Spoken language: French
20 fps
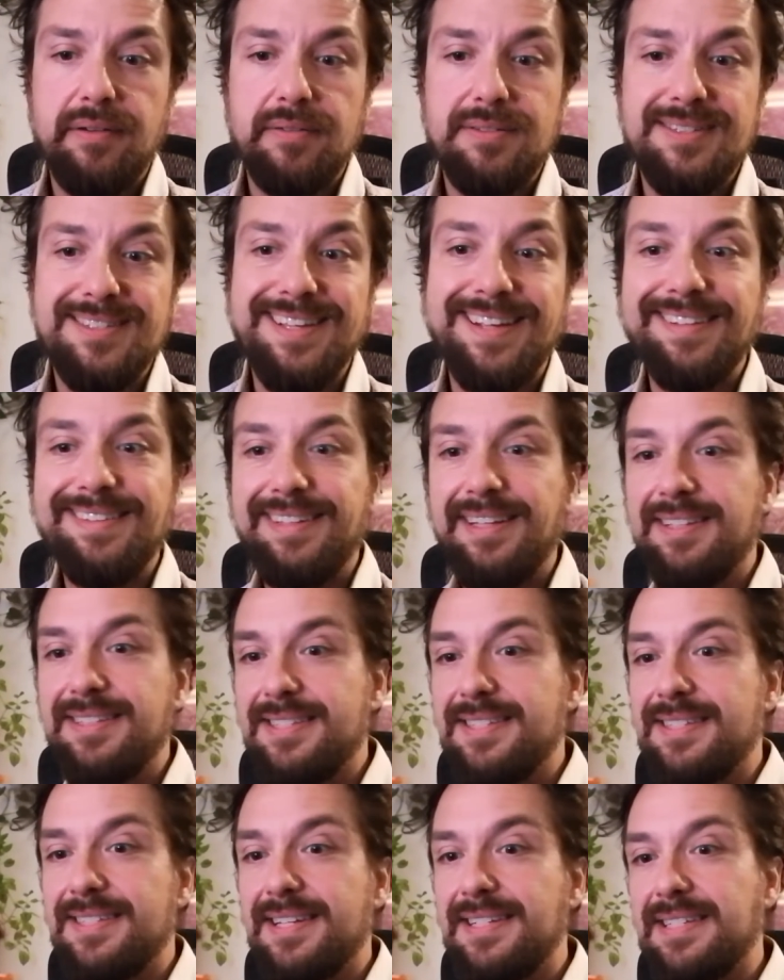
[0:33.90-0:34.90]

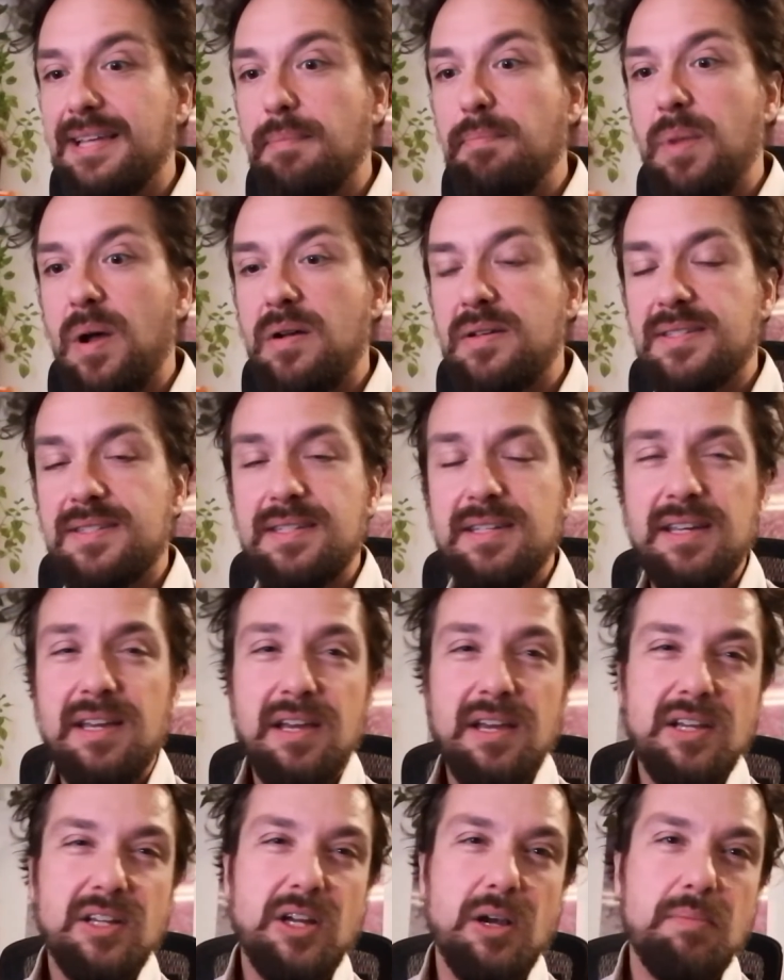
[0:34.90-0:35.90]
synthétiser sa pensée,
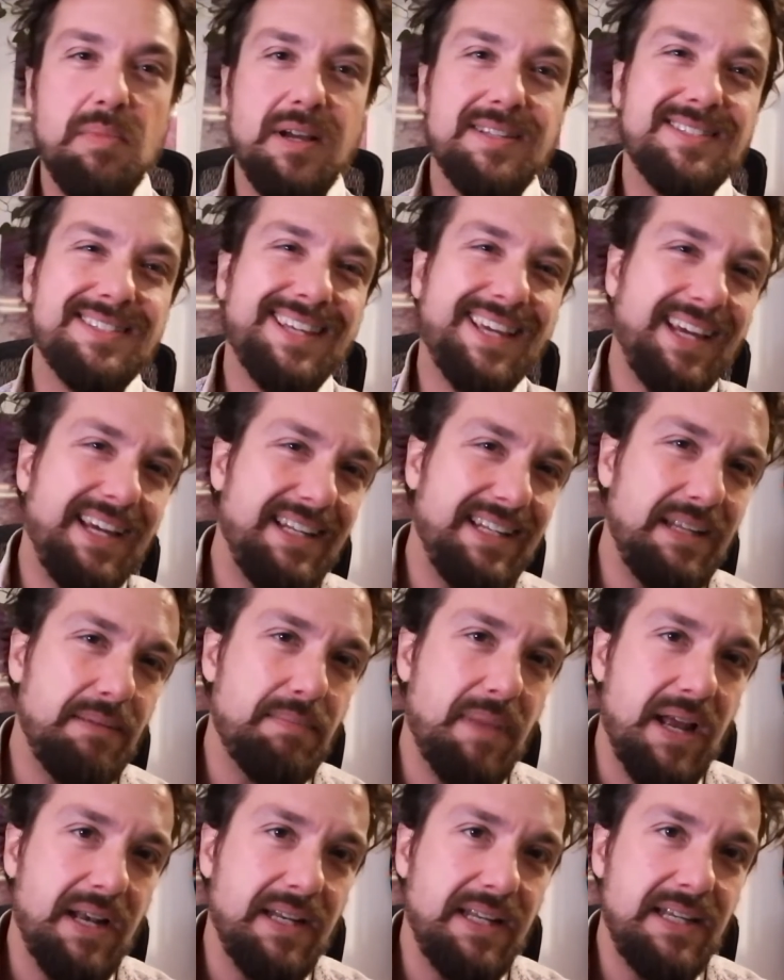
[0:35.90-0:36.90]
comment se créer des
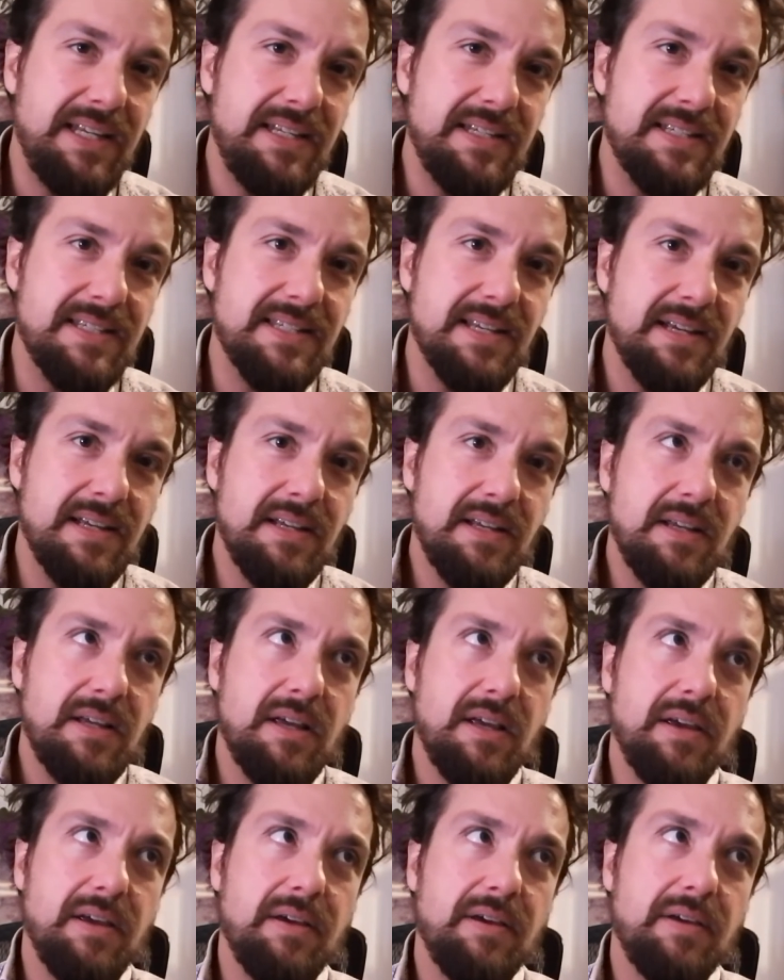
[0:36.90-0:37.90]
balises
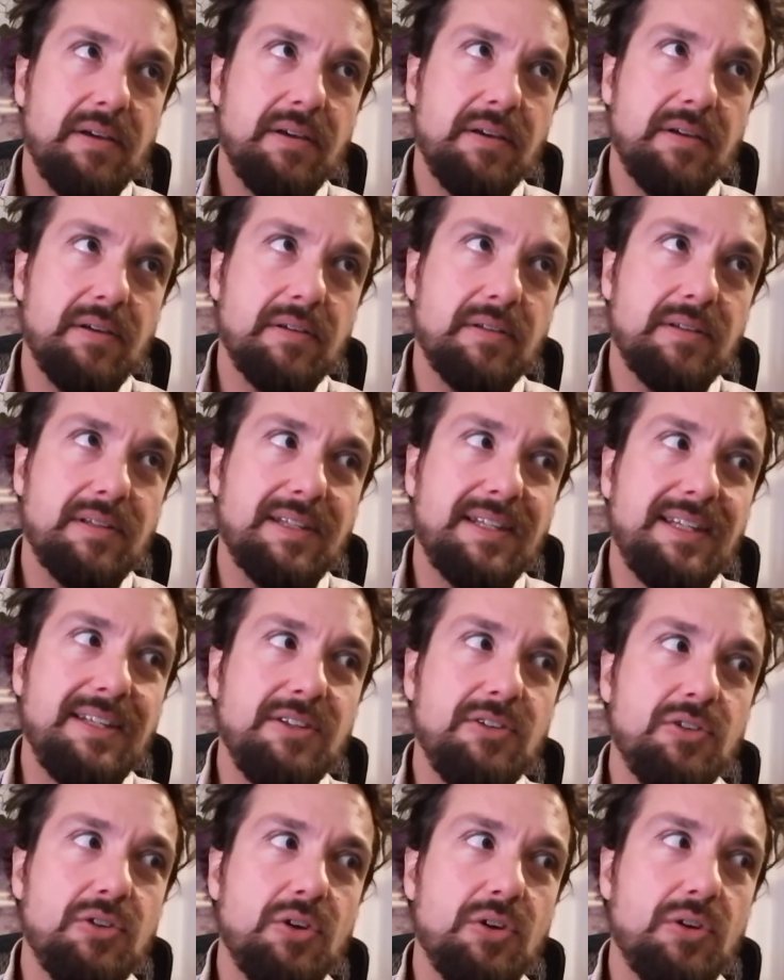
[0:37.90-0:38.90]
euh, qui
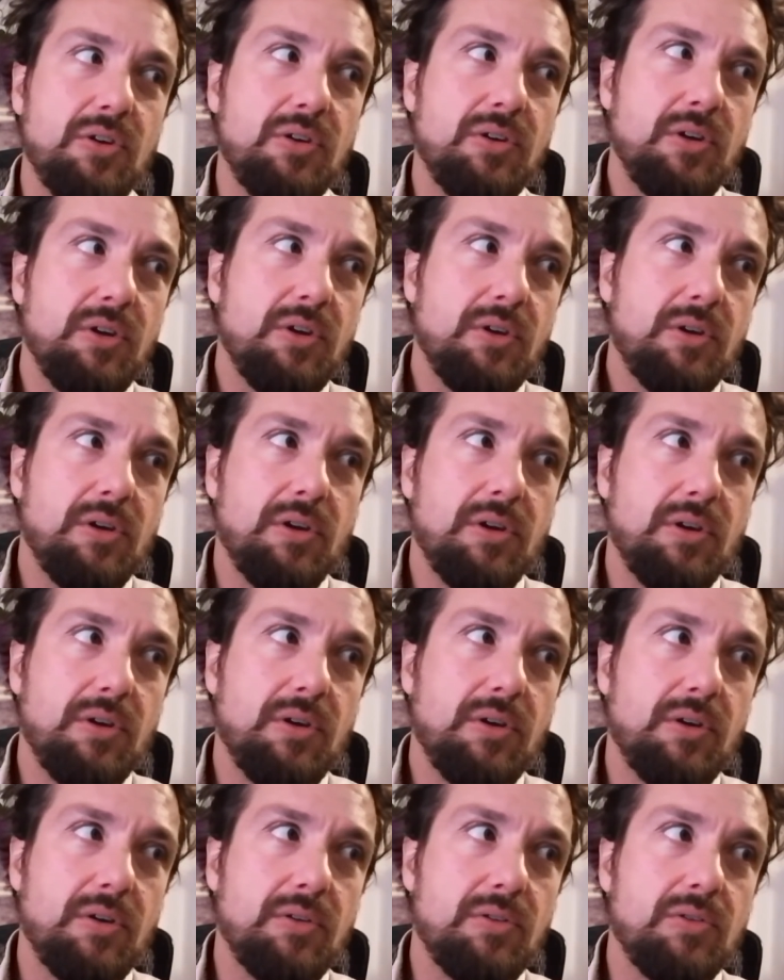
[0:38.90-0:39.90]
ne
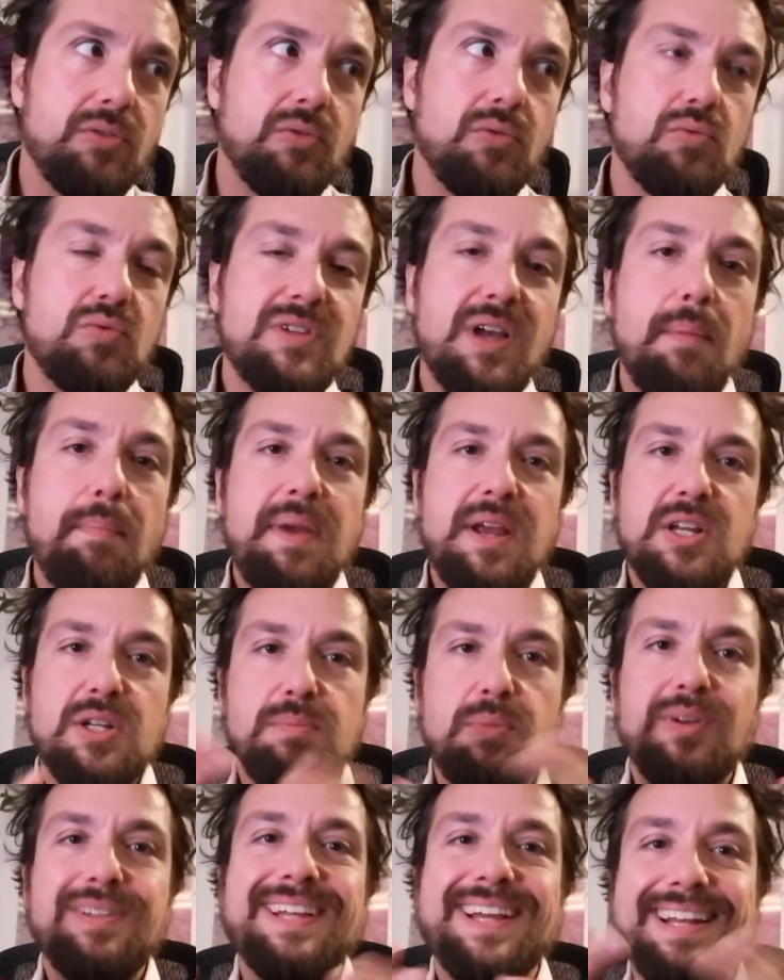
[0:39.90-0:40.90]
euh, nous empêche
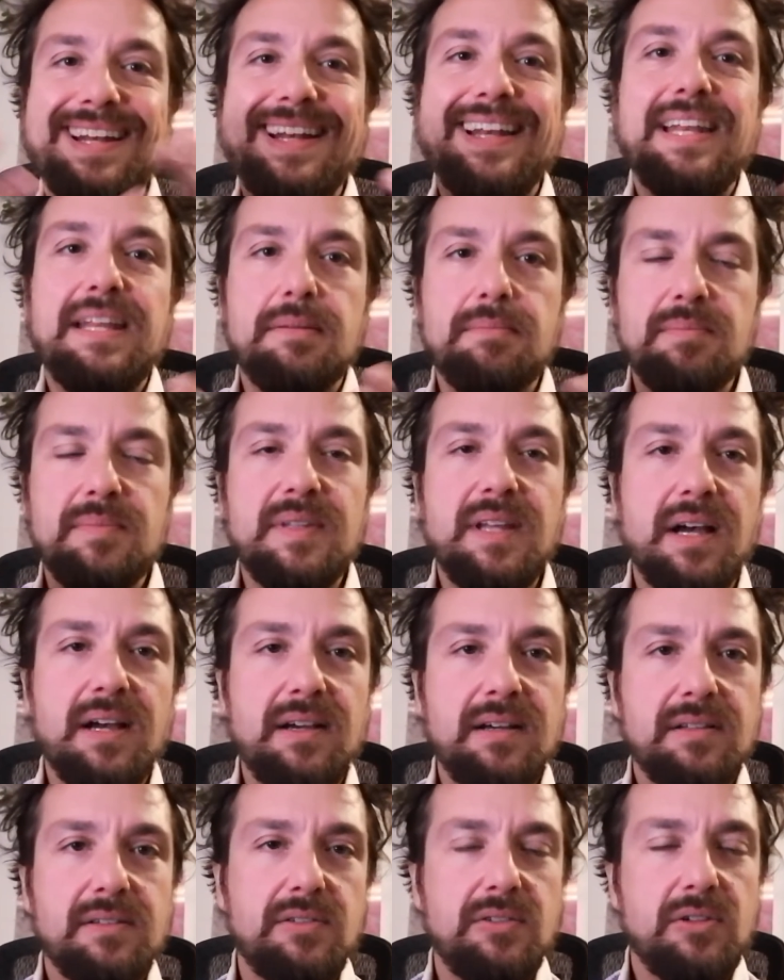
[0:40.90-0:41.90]
pas d'être libres
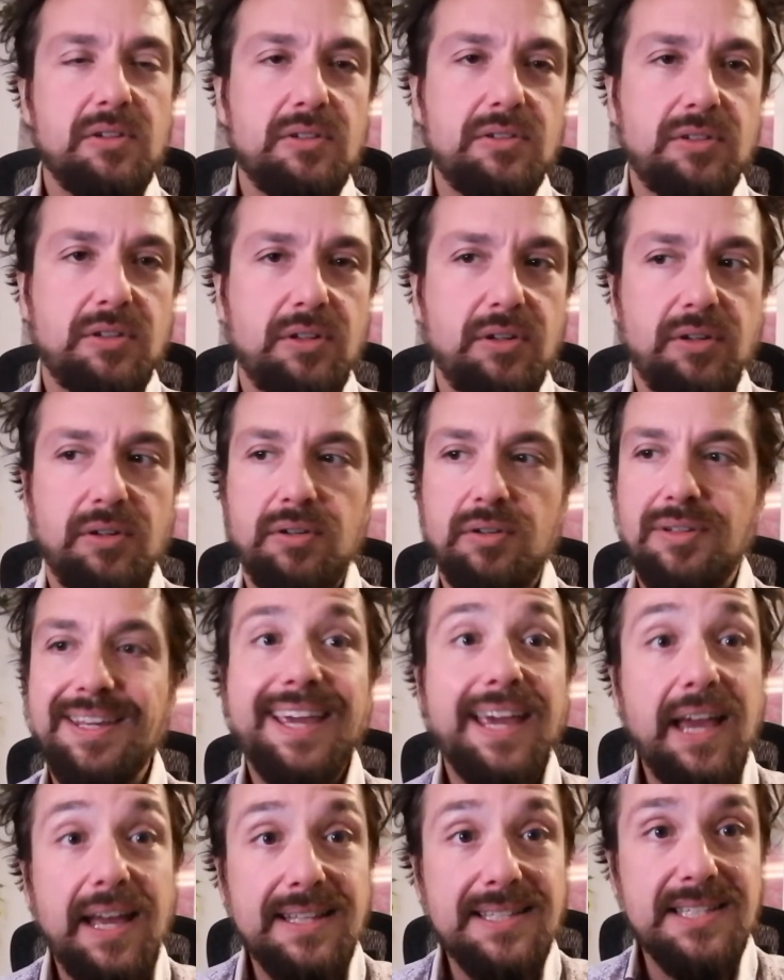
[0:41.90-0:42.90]
dans notre euh,
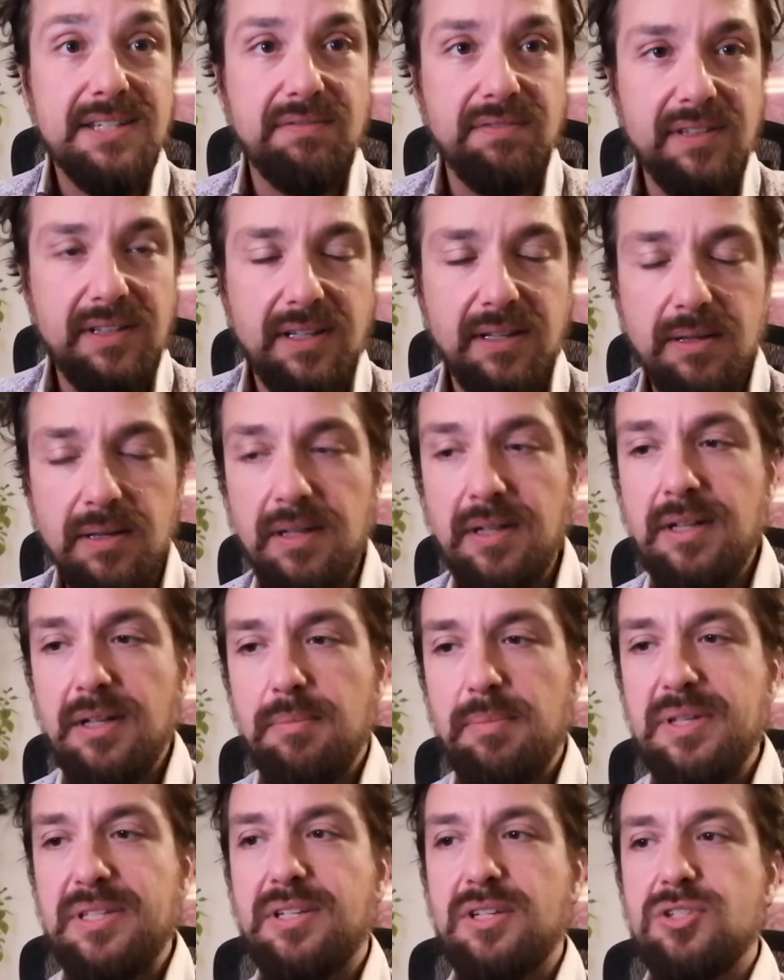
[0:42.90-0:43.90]
créativité.
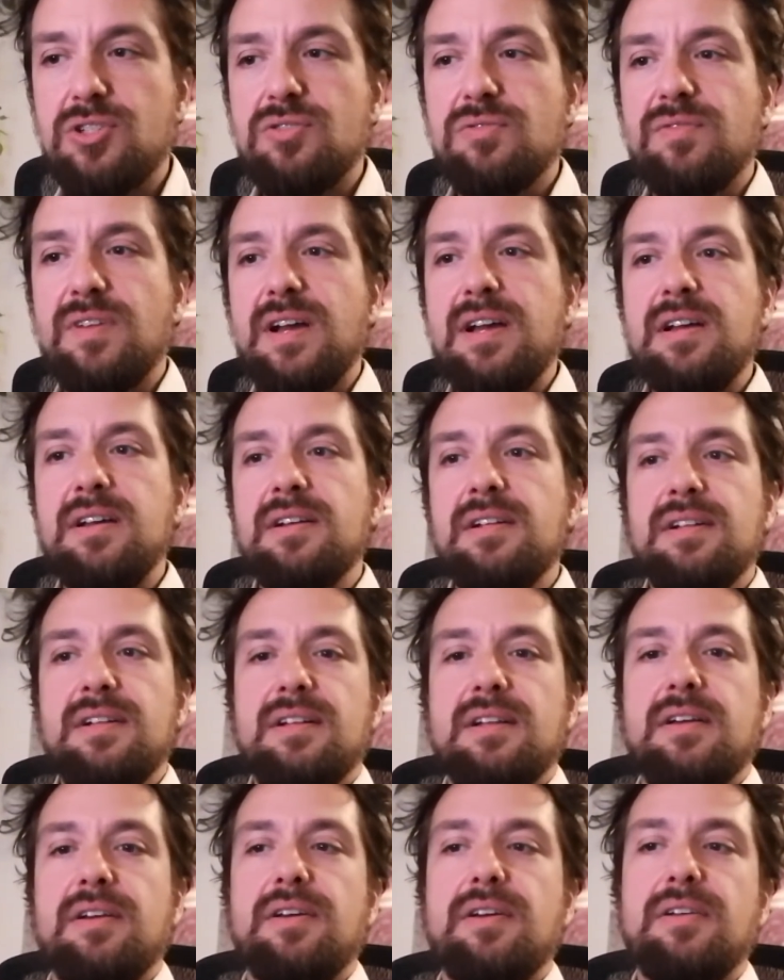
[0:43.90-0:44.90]
Parce que souvent,
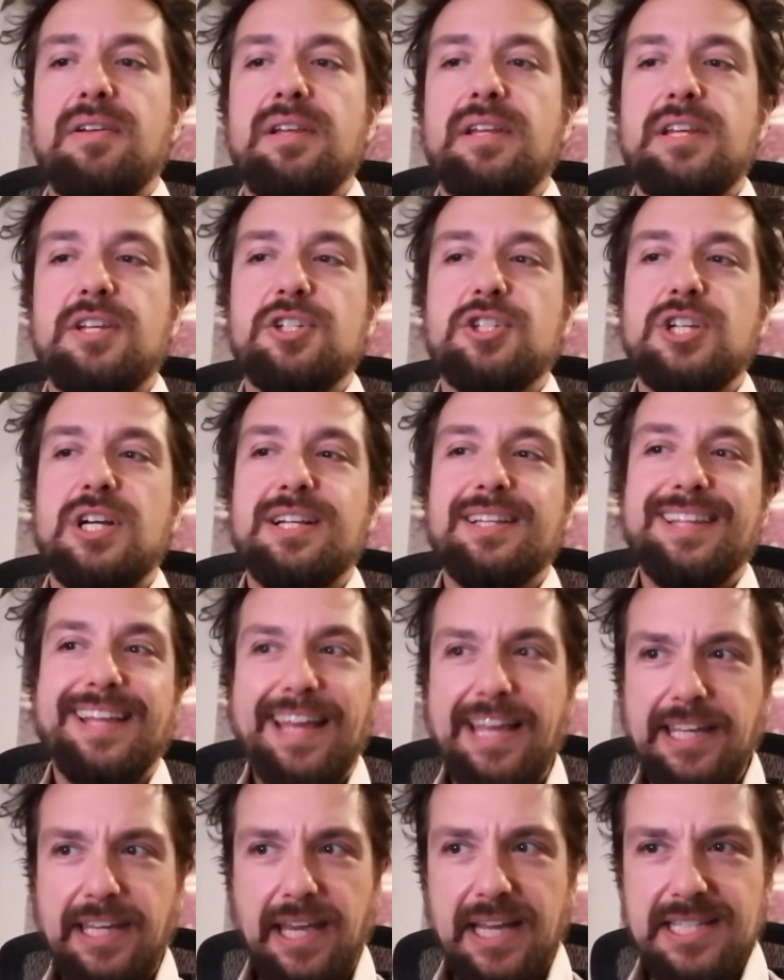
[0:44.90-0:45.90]
les gens
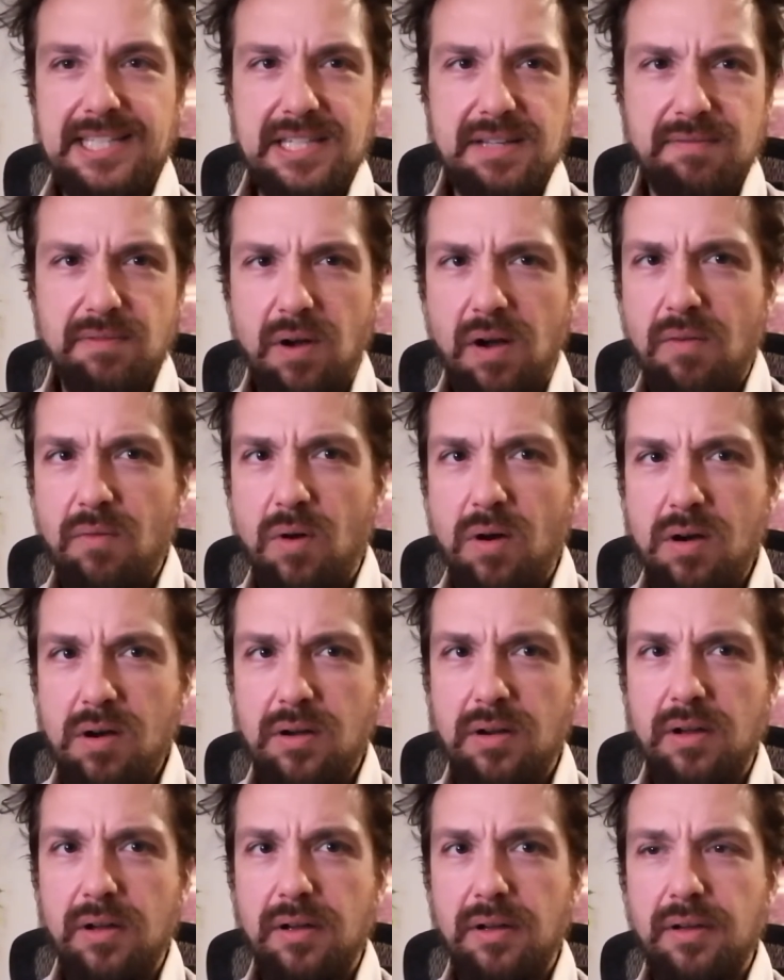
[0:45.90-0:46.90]
très créatifs vont avoir